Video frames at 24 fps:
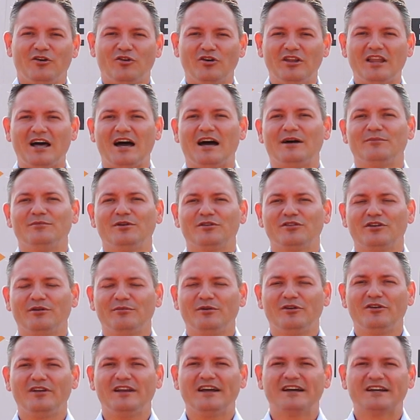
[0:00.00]
Olá, meu
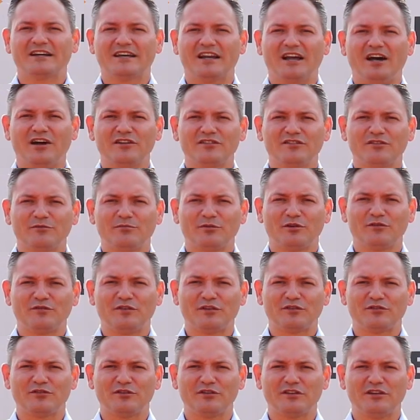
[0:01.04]
nome é William Krause, sou
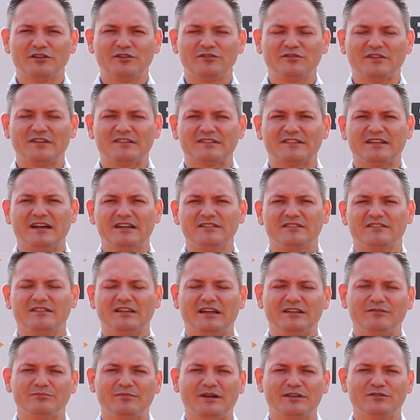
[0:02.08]
professor da Universidade do Estado de